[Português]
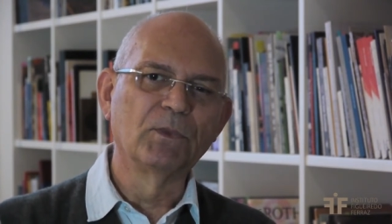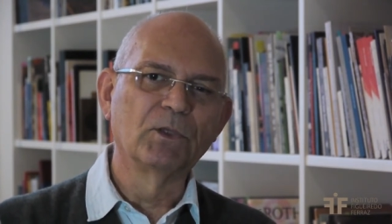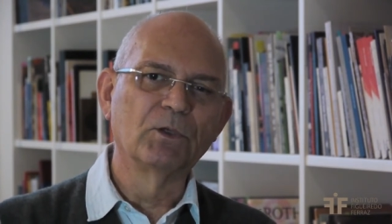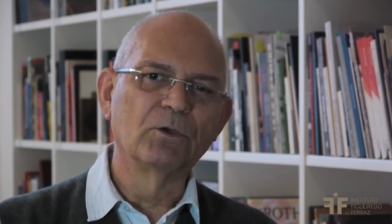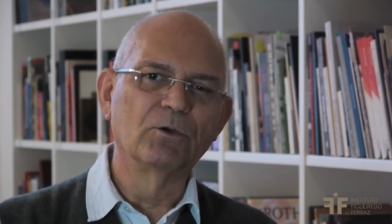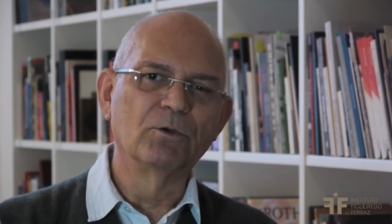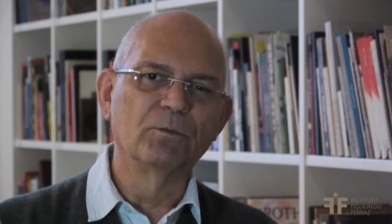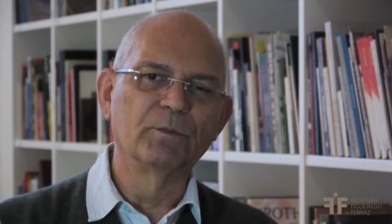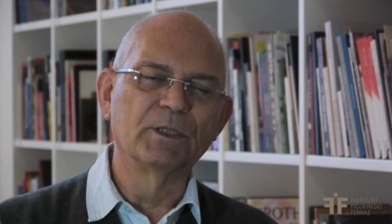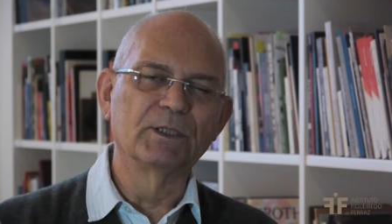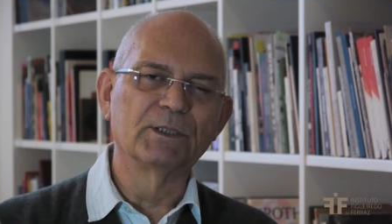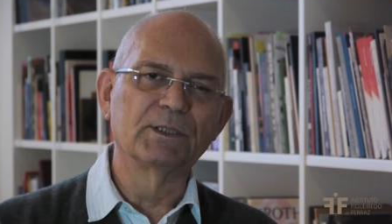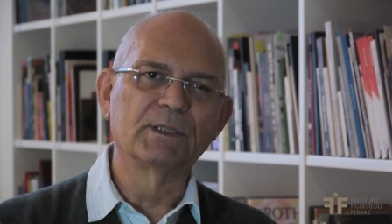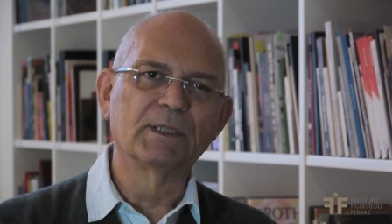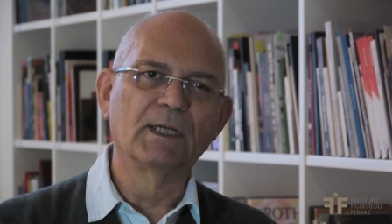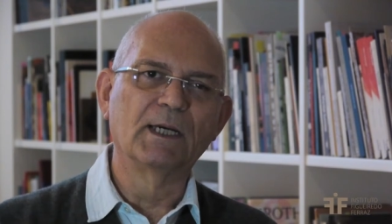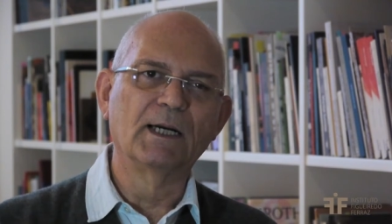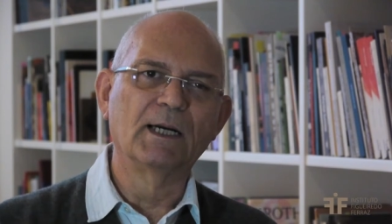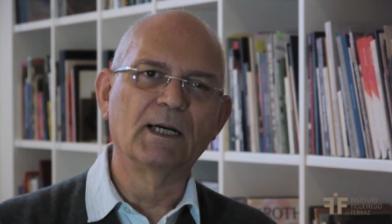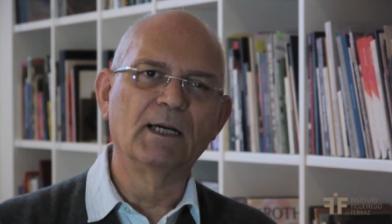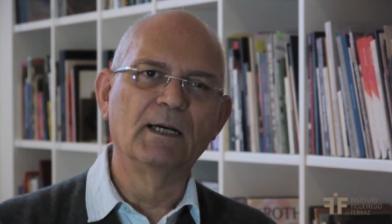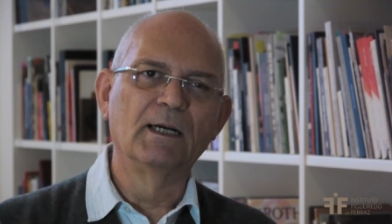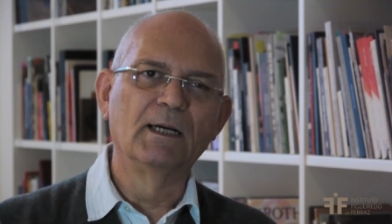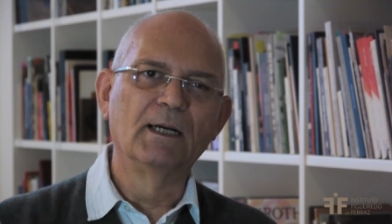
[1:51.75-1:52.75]

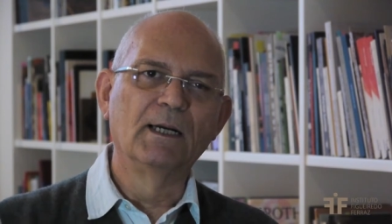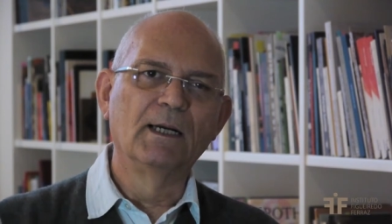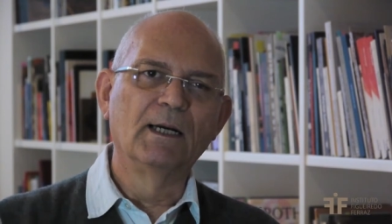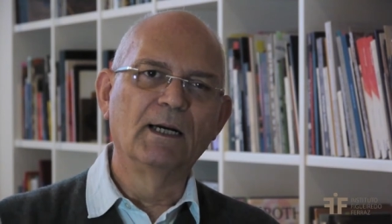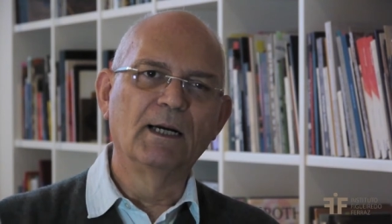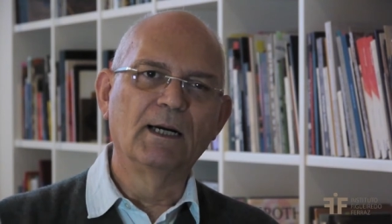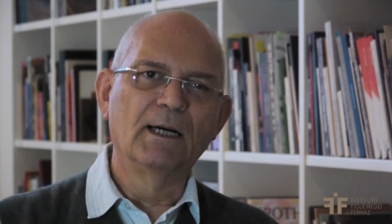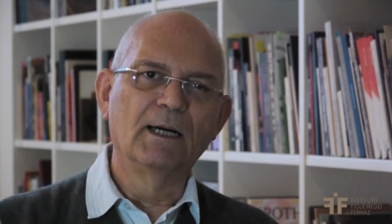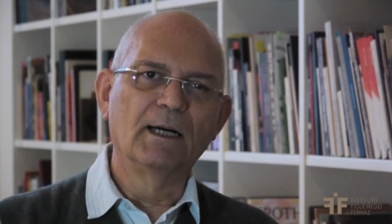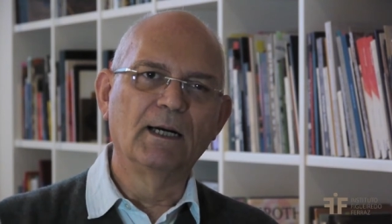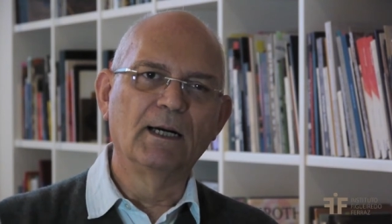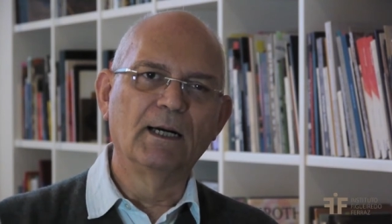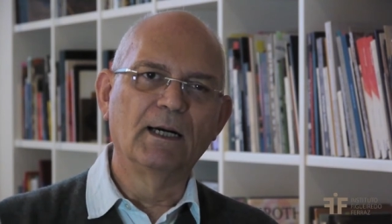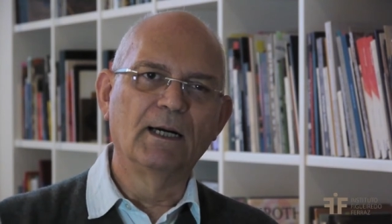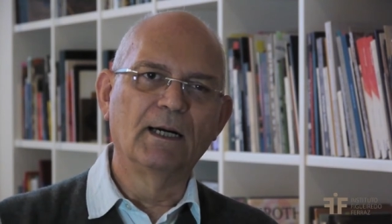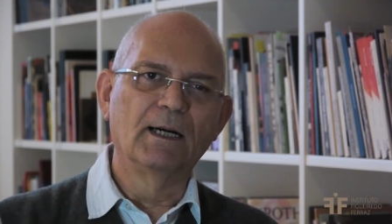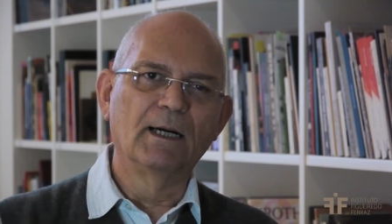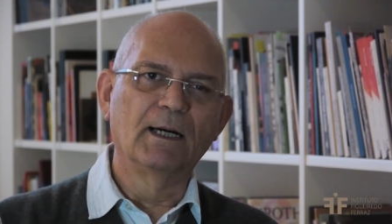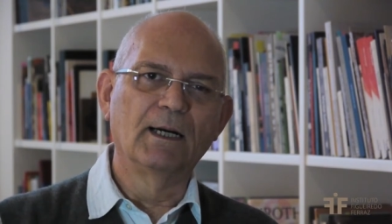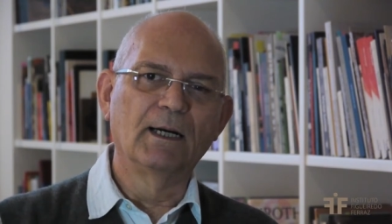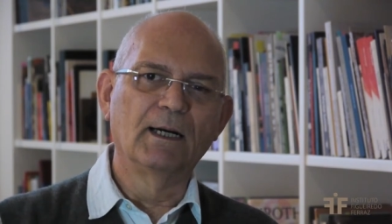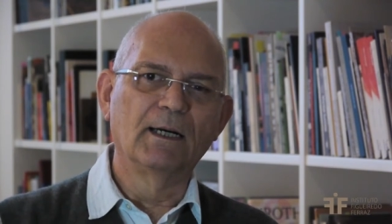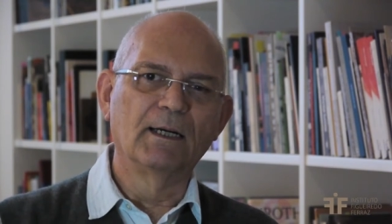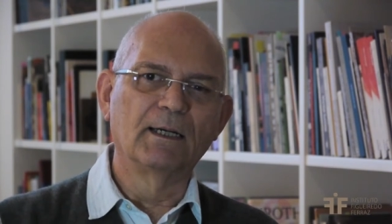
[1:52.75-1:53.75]
começar
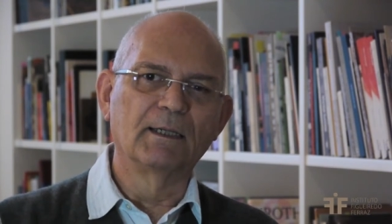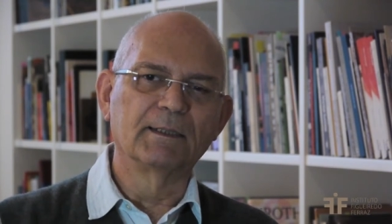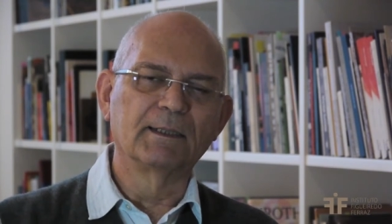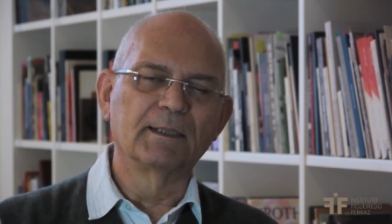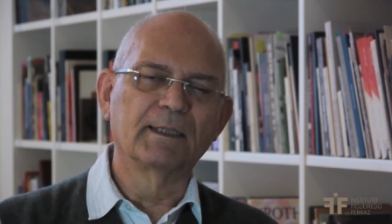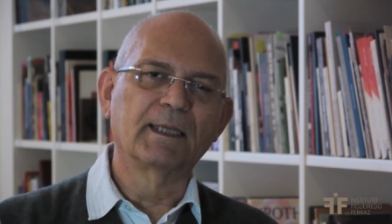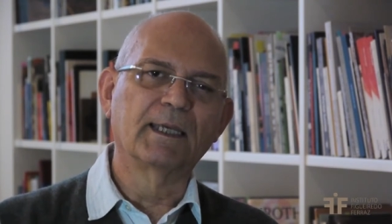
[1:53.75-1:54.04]
a